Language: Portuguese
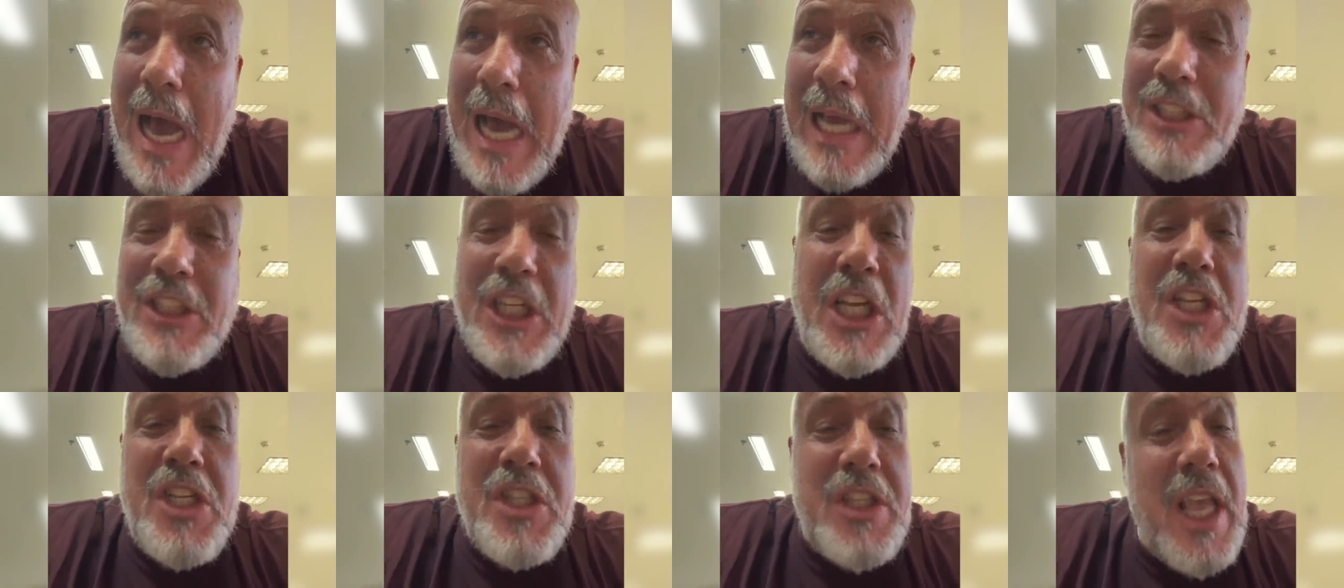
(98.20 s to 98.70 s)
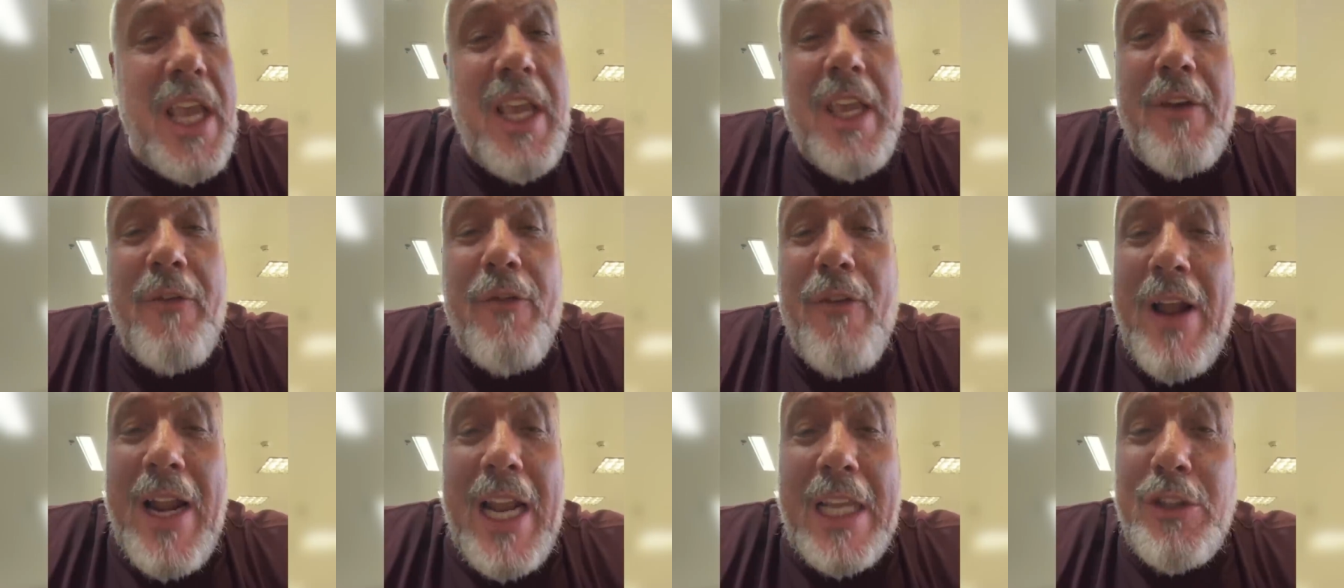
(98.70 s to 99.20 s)
a gente tem que
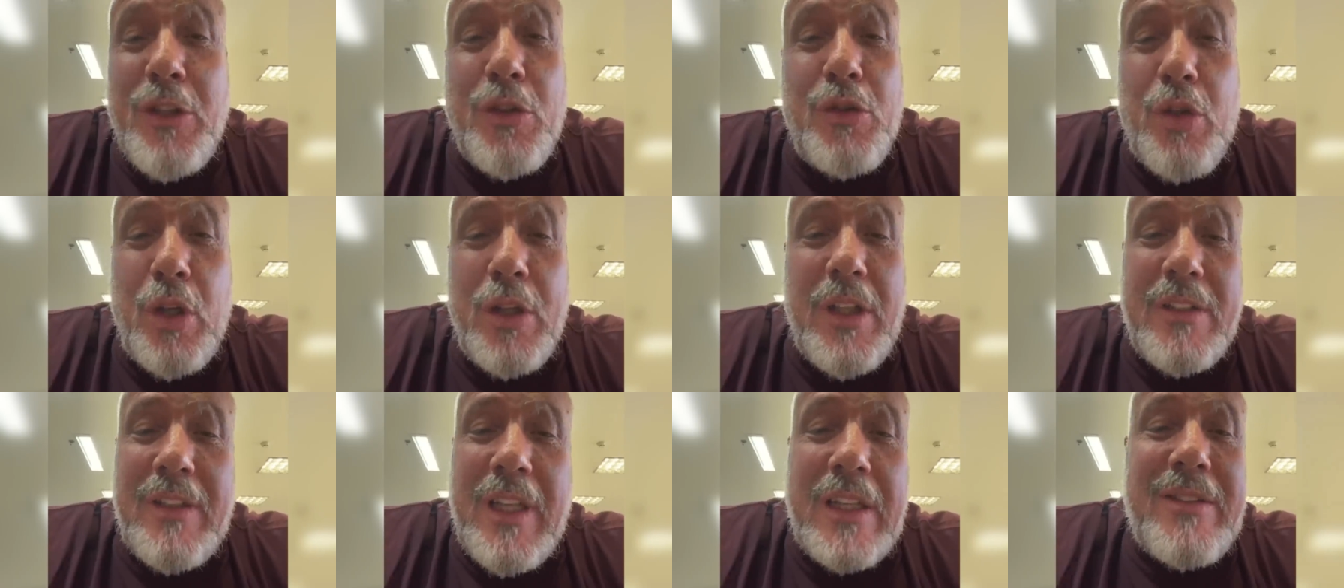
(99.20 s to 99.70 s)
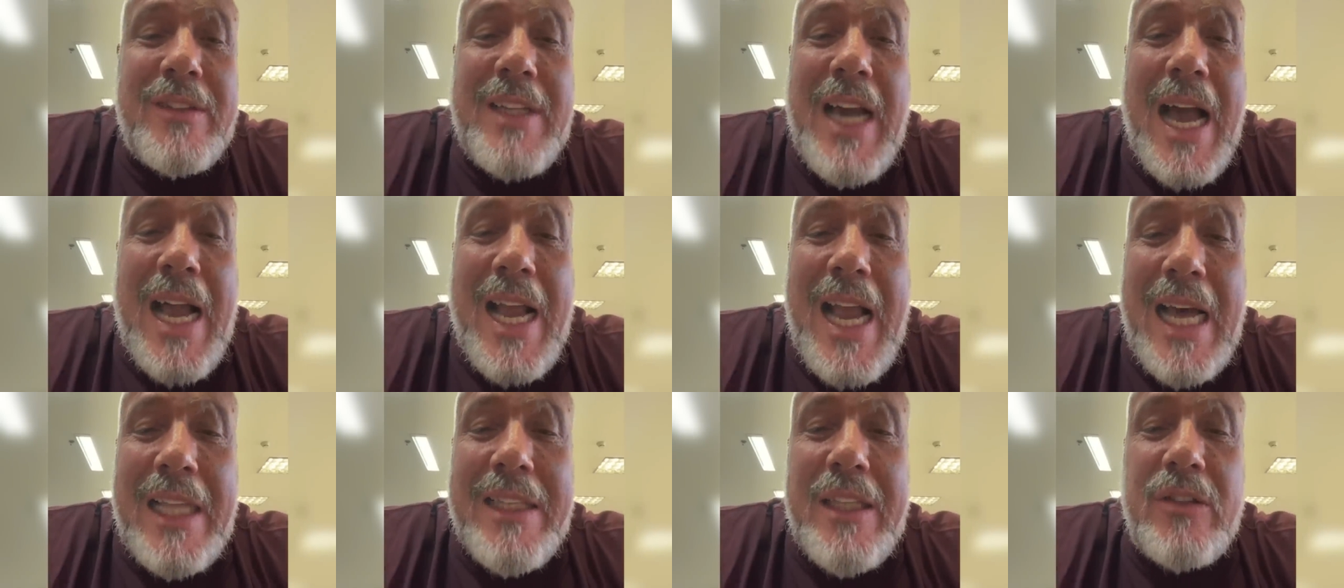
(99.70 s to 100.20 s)
falar de todas as
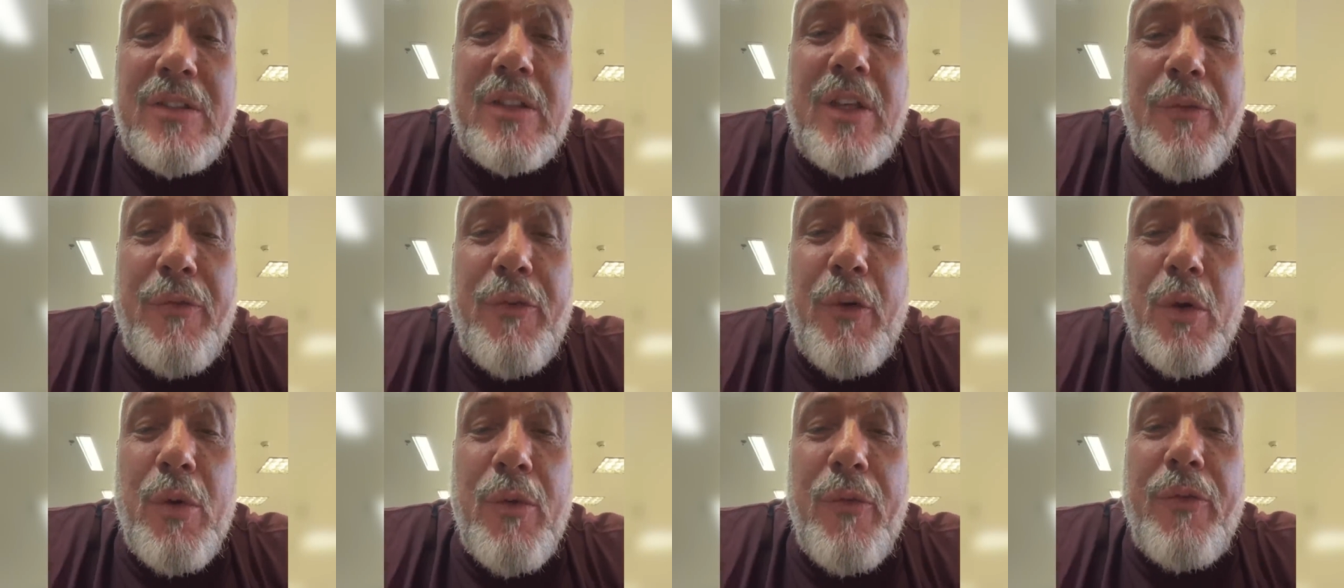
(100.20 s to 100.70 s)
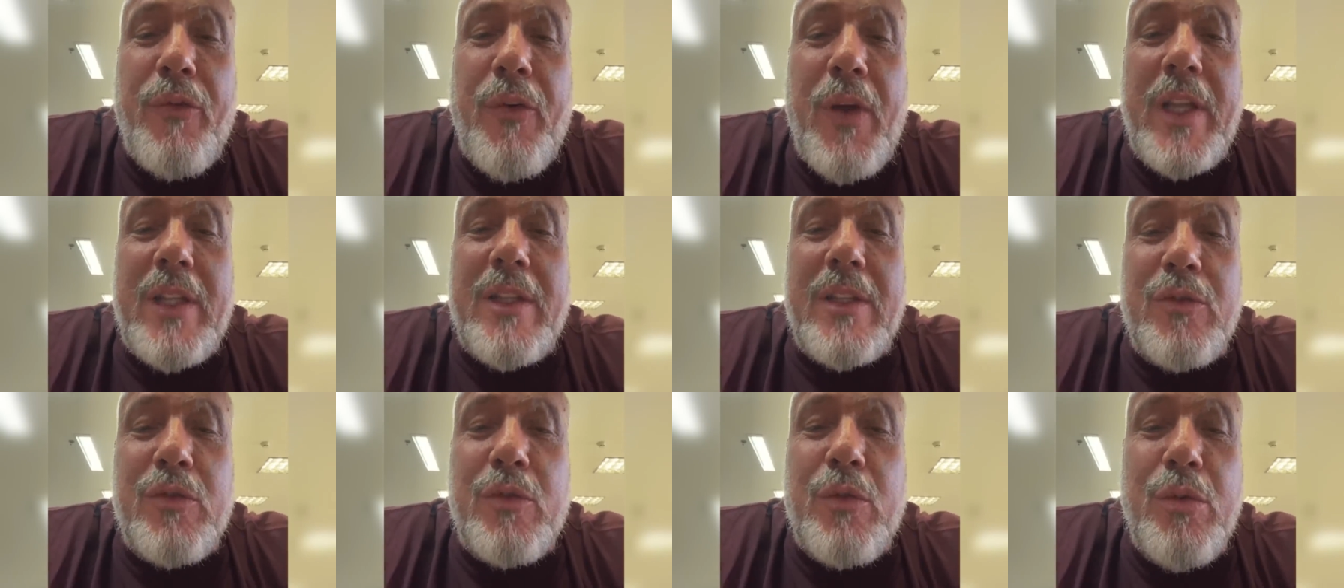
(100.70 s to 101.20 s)
cagadas que foram
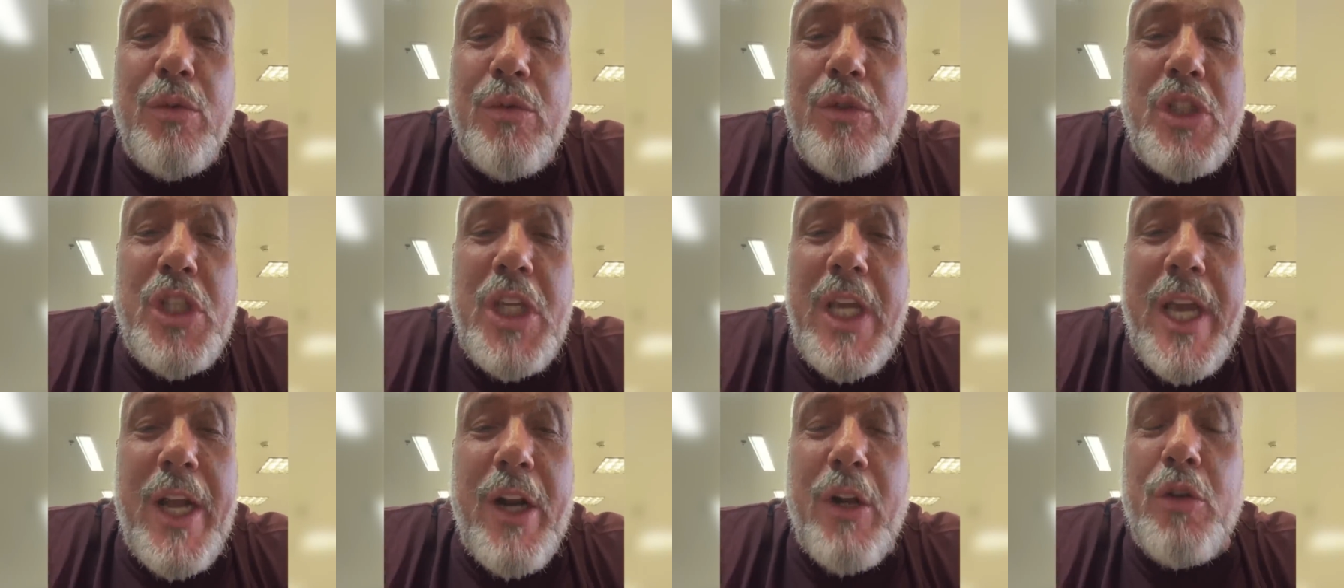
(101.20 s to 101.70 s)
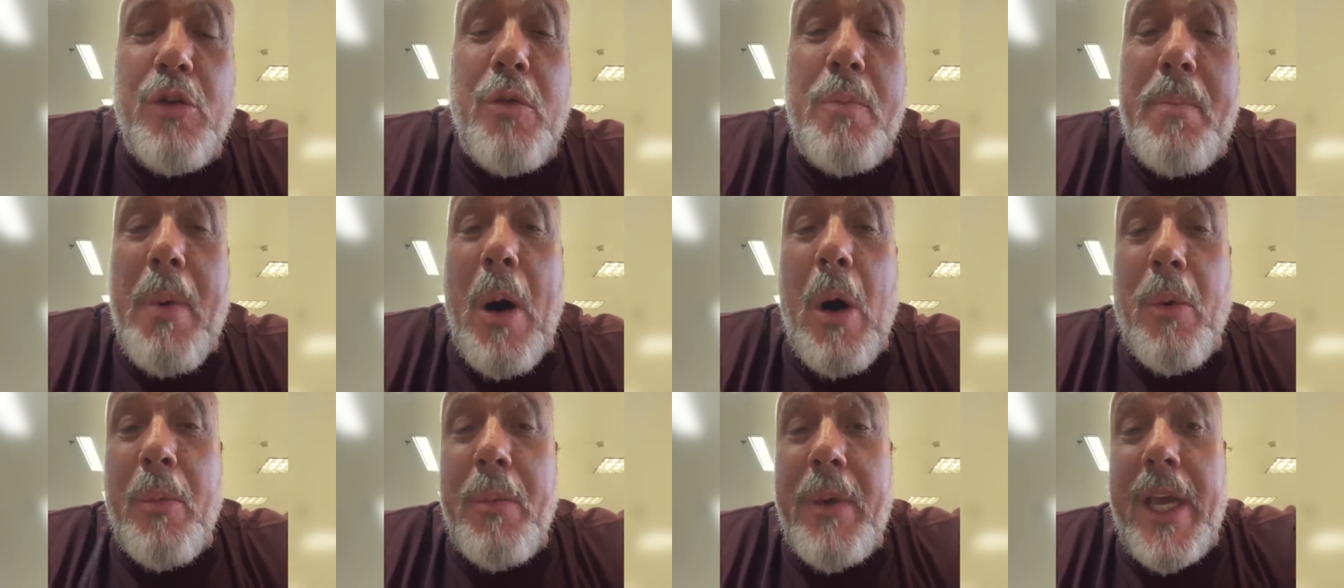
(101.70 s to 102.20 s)
feitas com o dinheiro do
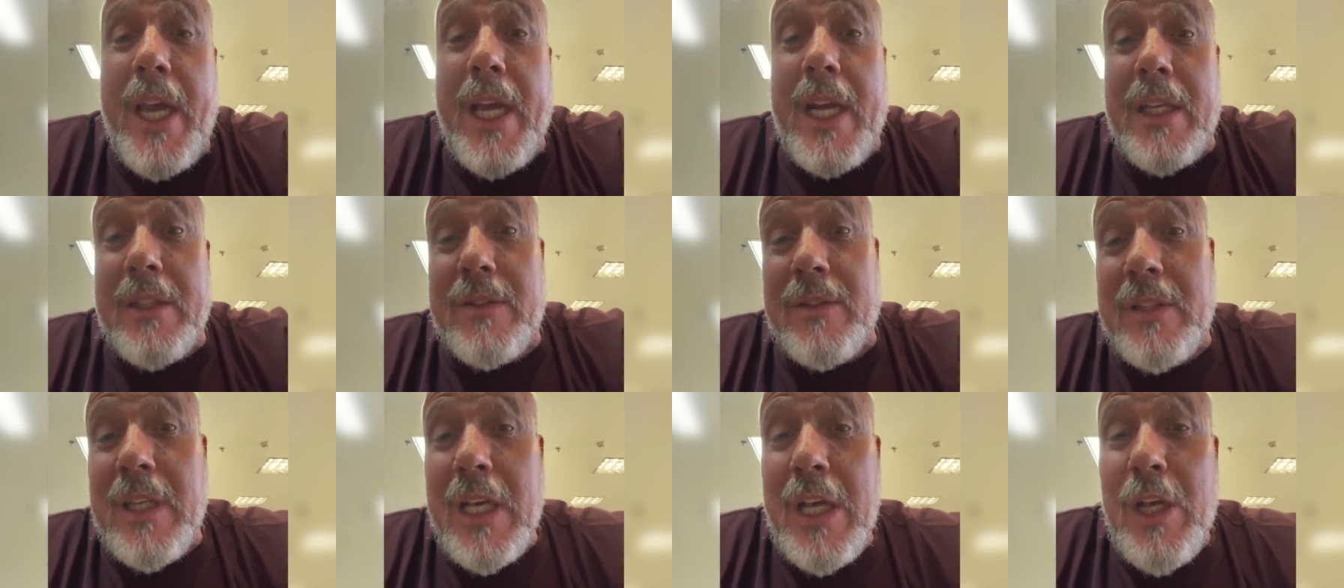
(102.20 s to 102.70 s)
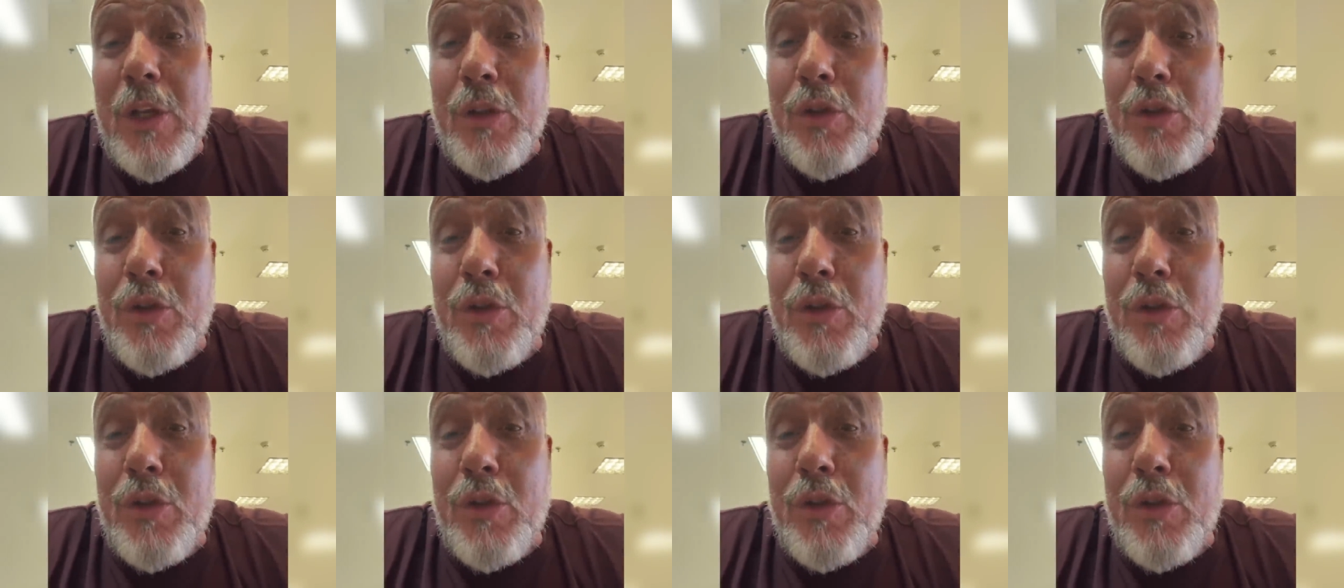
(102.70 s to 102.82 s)
Palmeiras